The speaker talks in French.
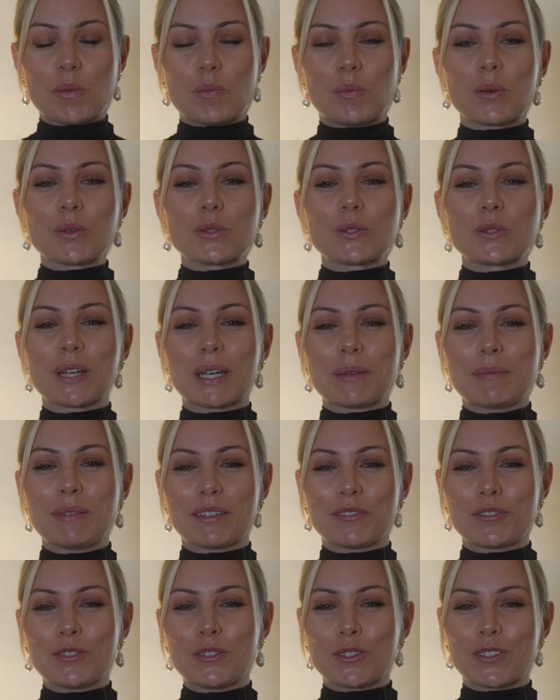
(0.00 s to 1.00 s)
Bonjour et
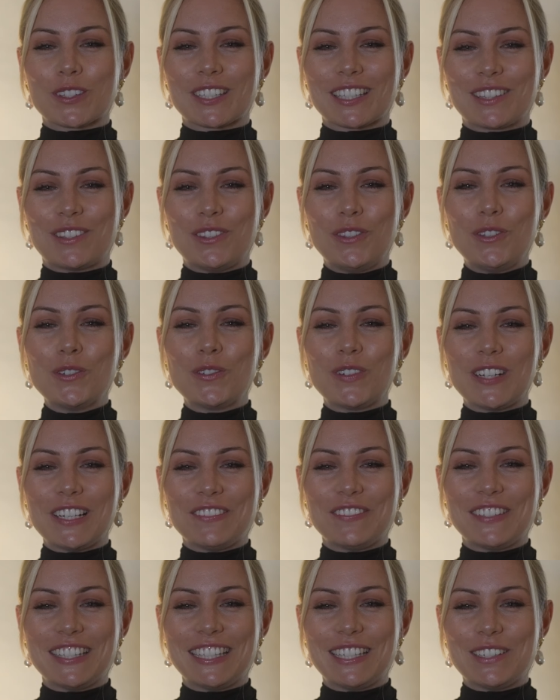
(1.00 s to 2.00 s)
bienvenue dans cette nouvelle
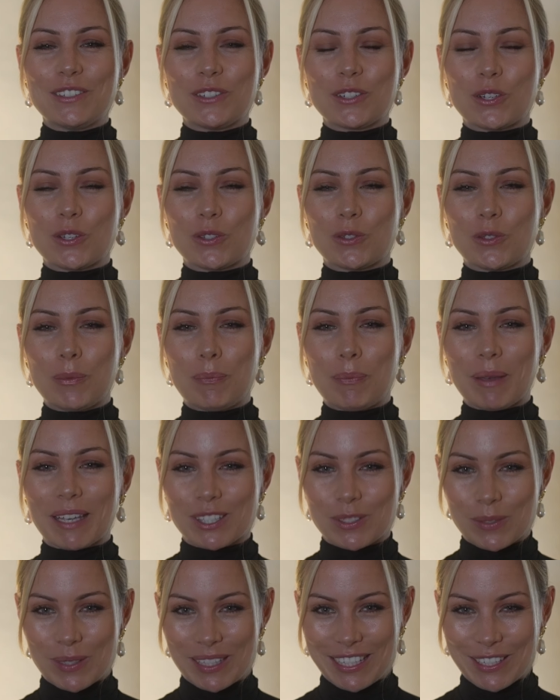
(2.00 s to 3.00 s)
vidéo. Je suis
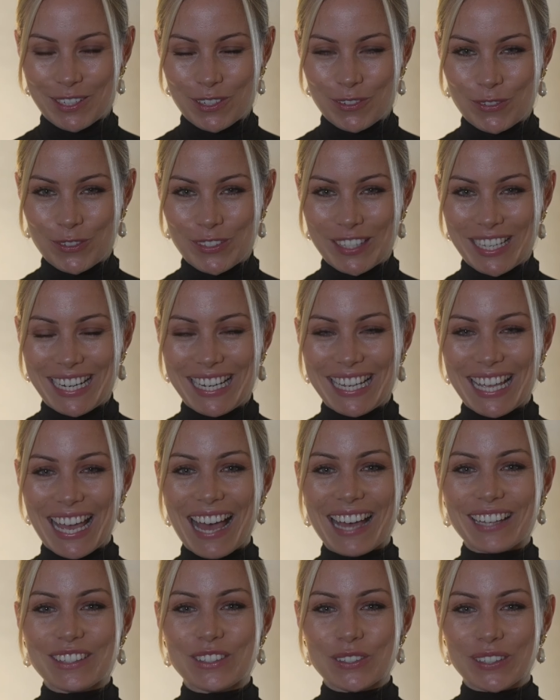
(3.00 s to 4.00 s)
persuadée que vous allez
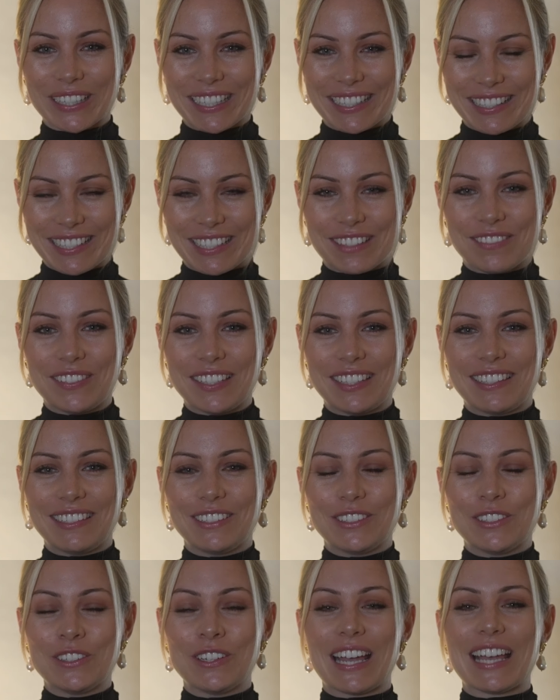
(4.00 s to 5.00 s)
adorer cette
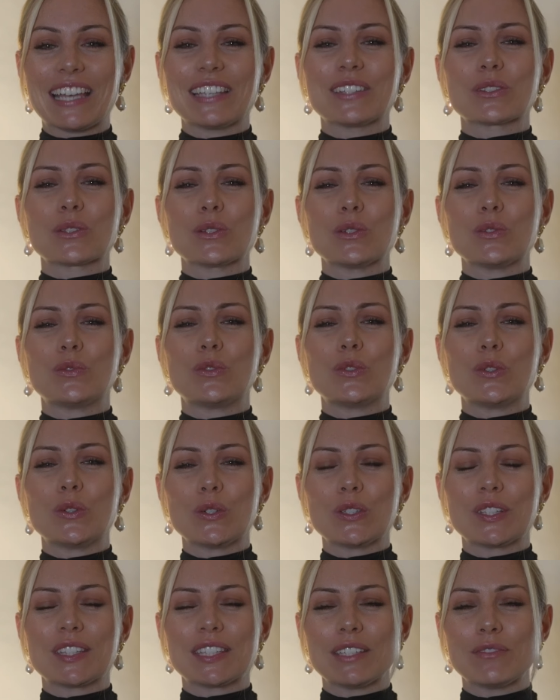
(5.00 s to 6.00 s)
vidéo. Est-ce que vous
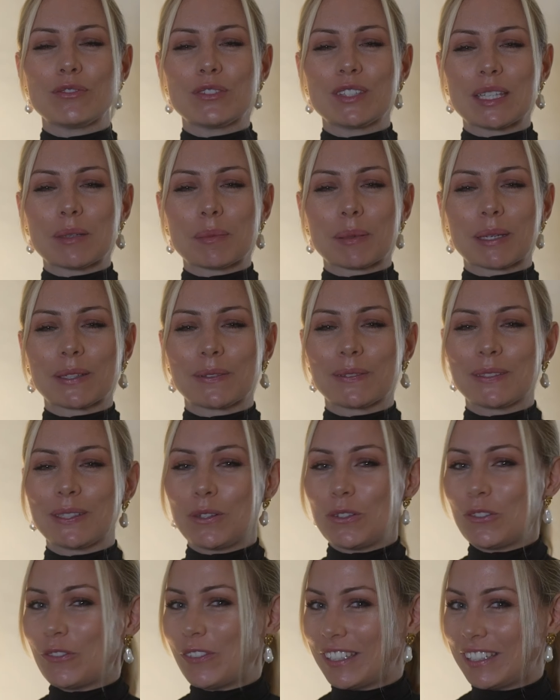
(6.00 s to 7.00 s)
aussi vous appréhendez
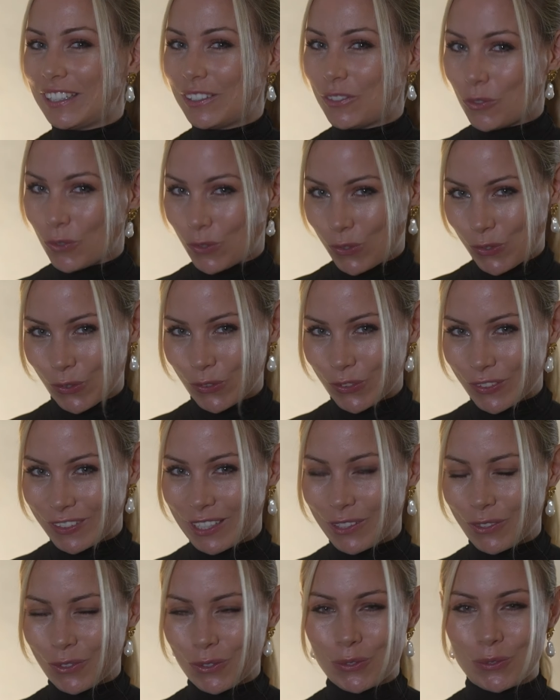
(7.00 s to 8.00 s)
le fait d'être le centre
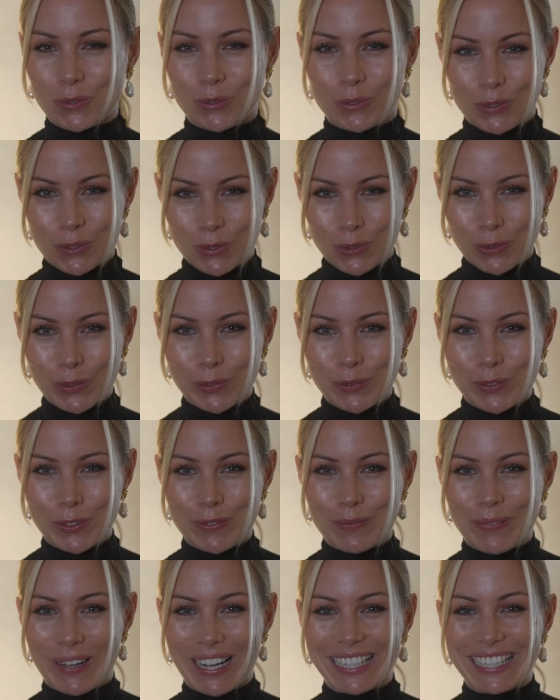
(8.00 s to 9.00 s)
d'attention le jour de
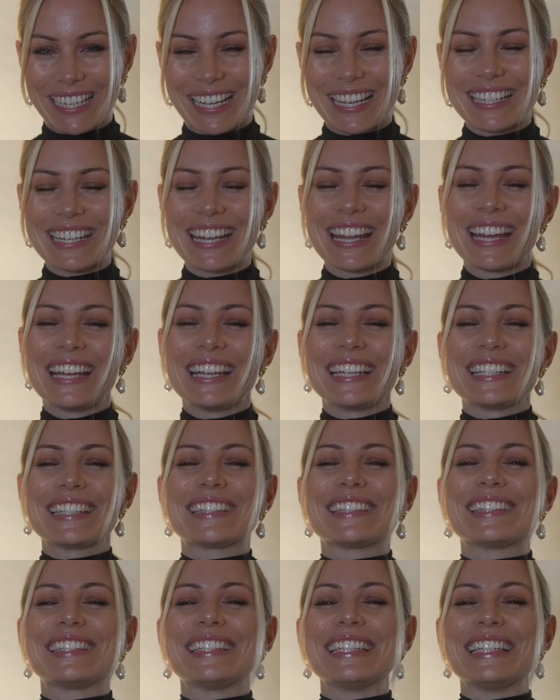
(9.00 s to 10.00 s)
votre mariage
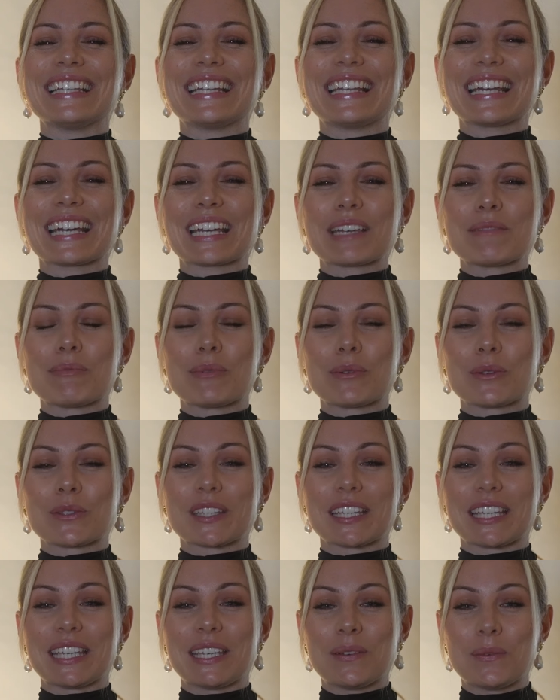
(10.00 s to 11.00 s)
Si la
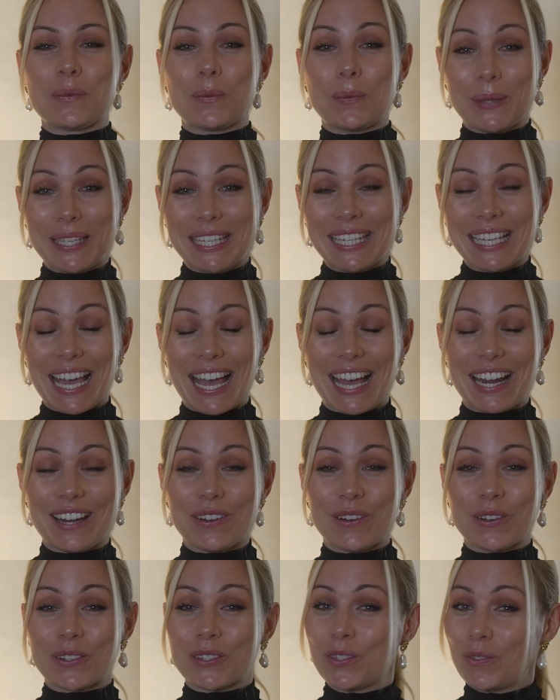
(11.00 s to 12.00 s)
réponse est oui,
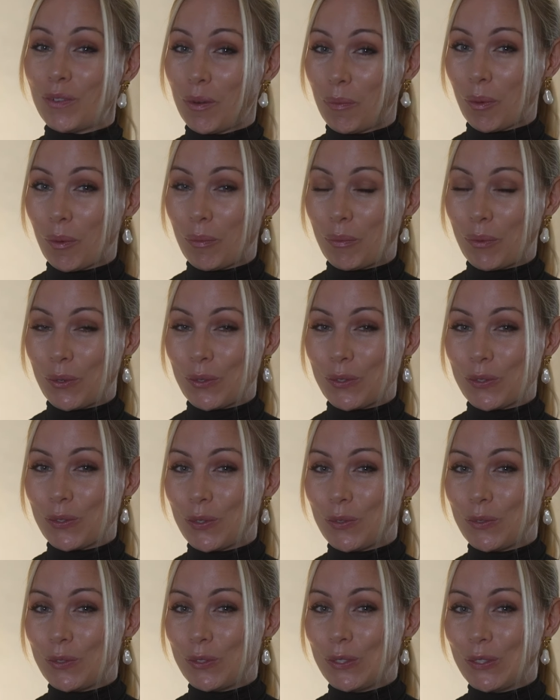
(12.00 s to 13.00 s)
alors je vous propose
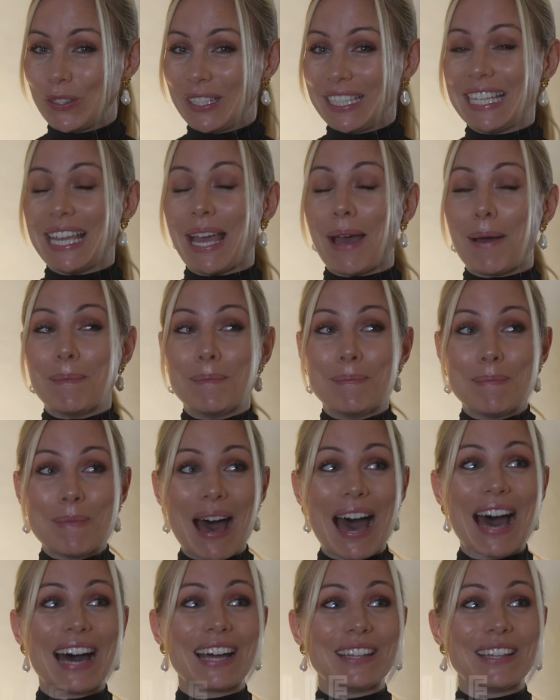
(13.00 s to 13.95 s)
de vous donner ma